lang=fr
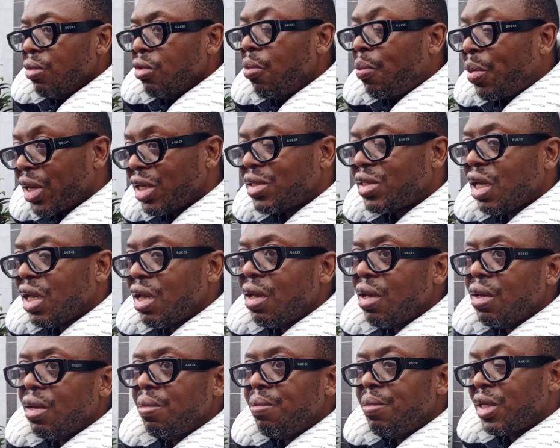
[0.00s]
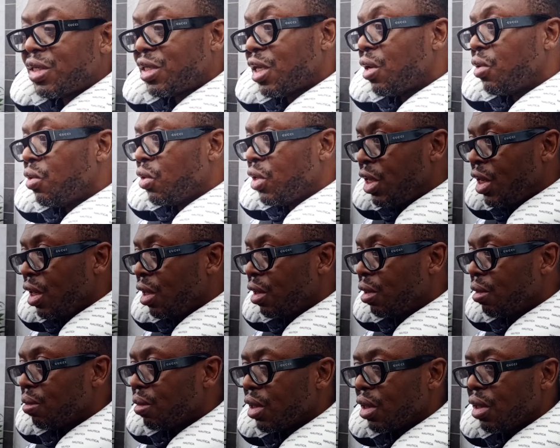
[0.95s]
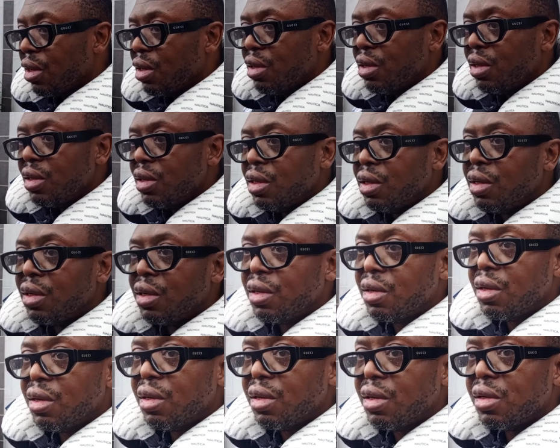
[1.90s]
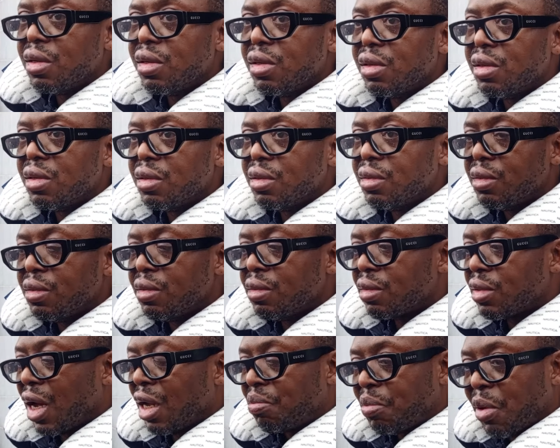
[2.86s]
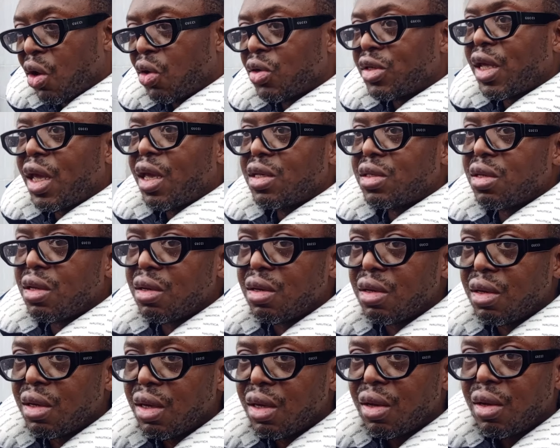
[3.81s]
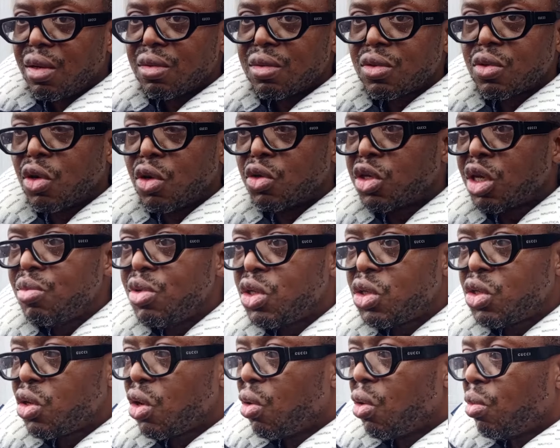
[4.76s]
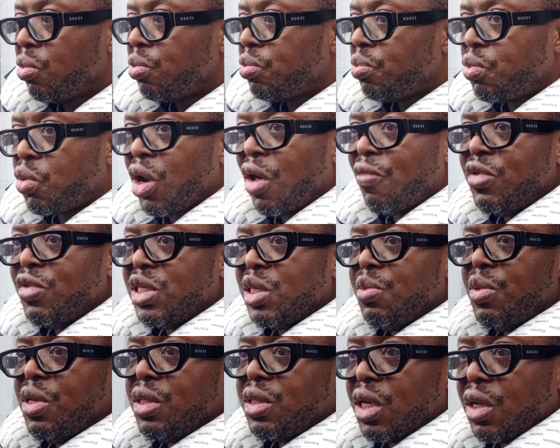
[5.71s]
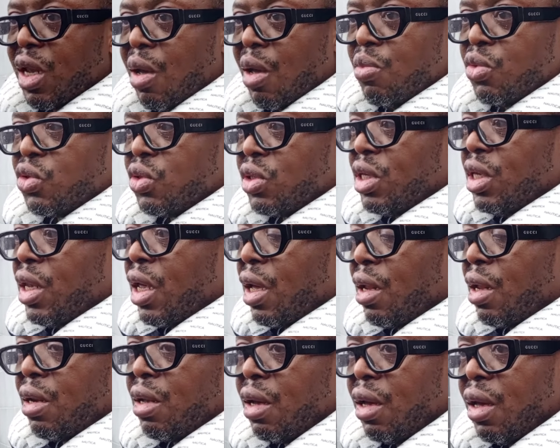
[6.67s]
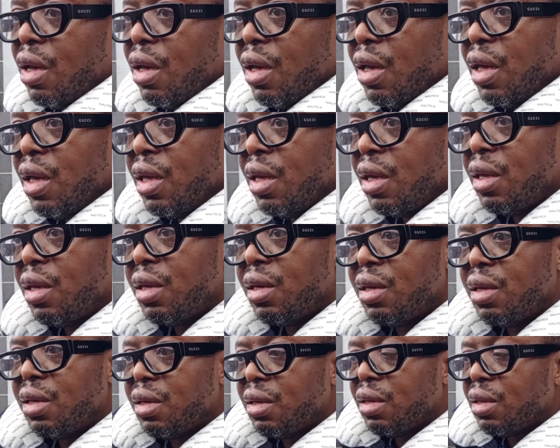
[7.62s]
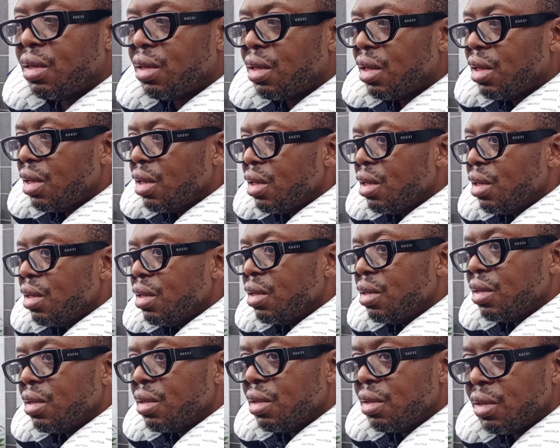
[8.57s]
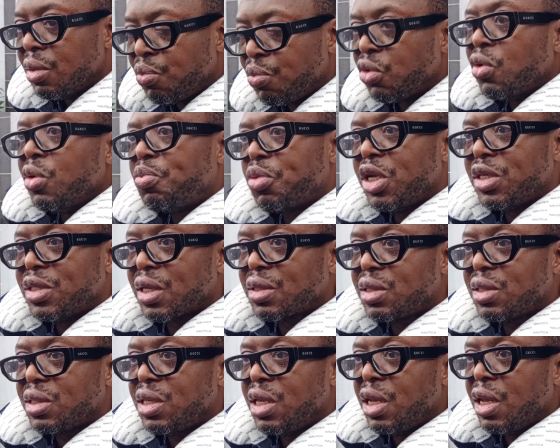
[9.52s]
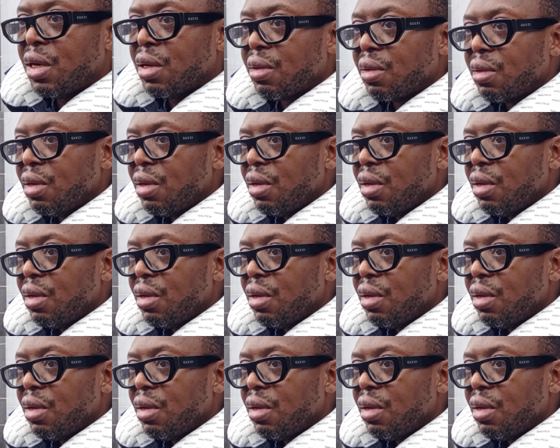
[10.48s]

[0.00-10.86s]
Le prix, c'est Mécène de Guinée. Euh, entre parenthèses, contribution pour la visibilité de la musique guinéenne et, euh, beaucoup pour les artistes guinéens.